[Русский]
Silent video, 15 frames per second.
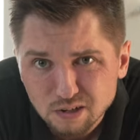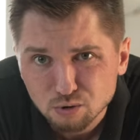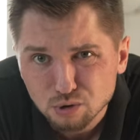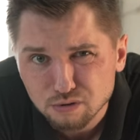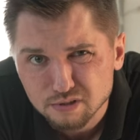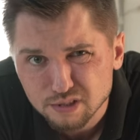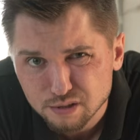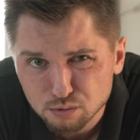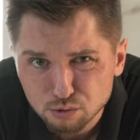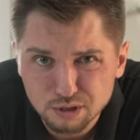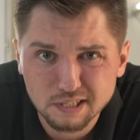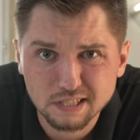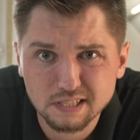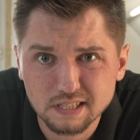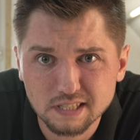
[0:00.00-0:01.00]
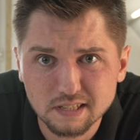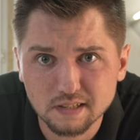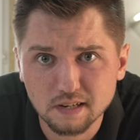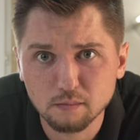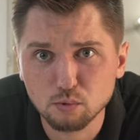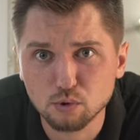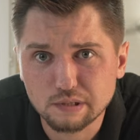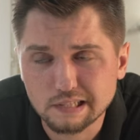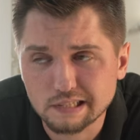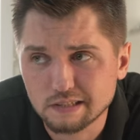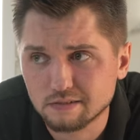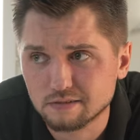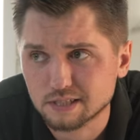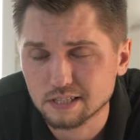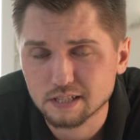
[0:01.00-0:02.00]
Уровень сложности работы
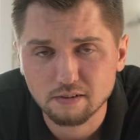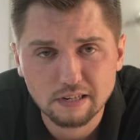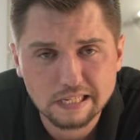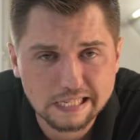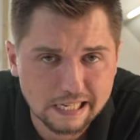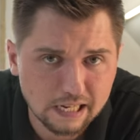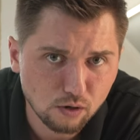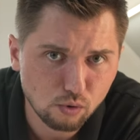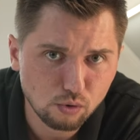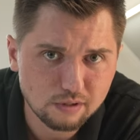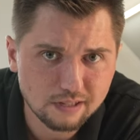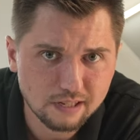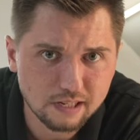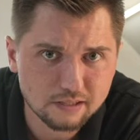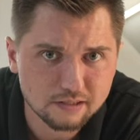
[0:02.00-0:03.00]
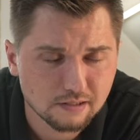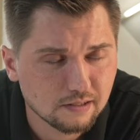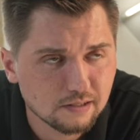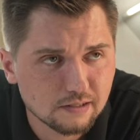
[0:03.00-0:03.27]
в изготовлении кахона